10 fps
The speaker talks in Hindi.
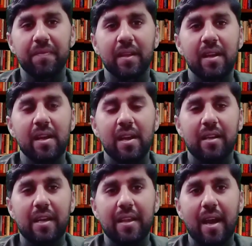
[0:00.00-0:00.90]
यानी
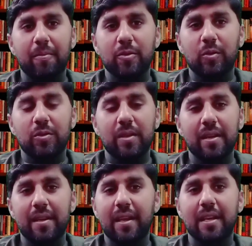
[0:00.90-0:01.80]
आप उसको ये नहीं
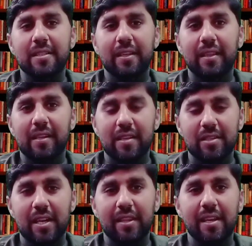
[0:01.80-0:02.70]
कह सकते कि ये
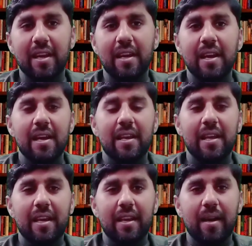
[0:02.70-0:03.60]
चांदी है लेकिन
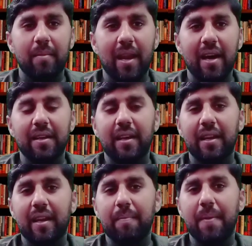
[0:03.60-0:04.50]
हमलान करेंगे
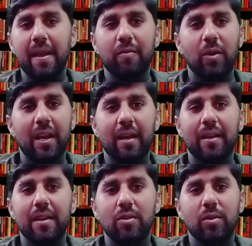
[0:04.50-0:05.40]
फिर वो अलग नहीं
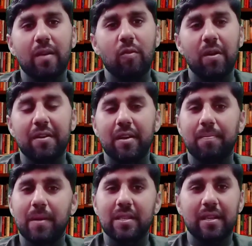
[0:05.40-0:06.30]
होगा वो हंड्रेड
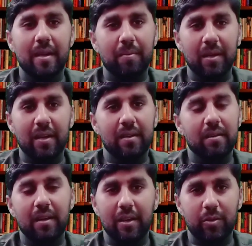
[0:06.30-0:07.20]
परसेंट आपका क्लियर
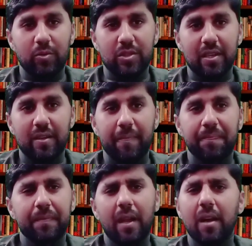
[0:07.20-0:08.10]
हो जाएगा
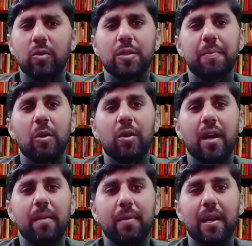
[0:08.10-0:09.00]
अगर उस पर और काम
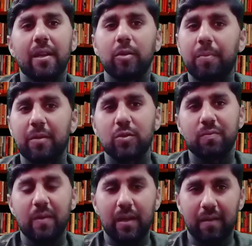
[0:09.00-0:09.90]
कर ले तो फिर वो उसमें
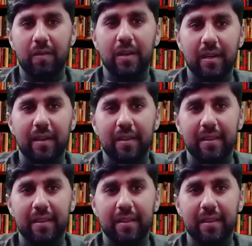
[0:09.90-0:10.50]
कन्वर्ट कर देता है